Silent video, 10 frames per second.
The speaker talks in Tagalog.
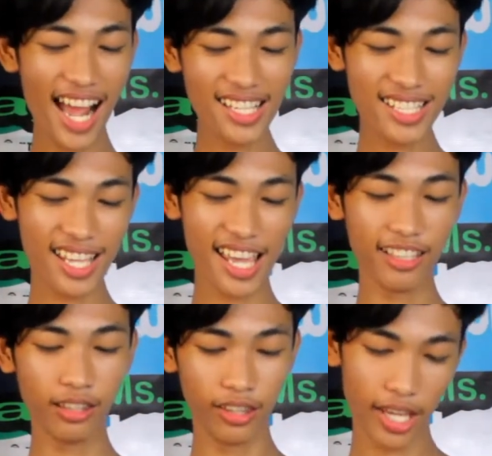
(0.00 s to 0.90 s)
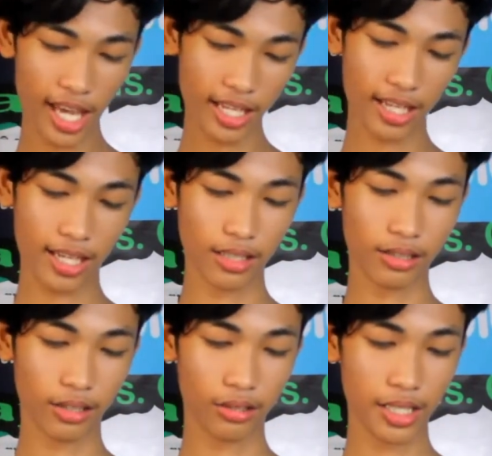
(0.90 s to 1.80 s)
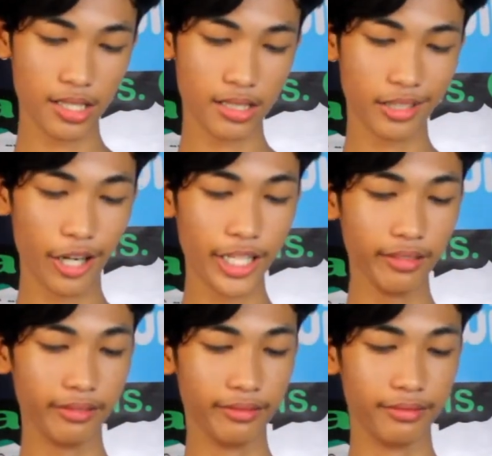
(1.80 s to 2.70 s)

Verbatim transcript: Rons and Yana. So let's start.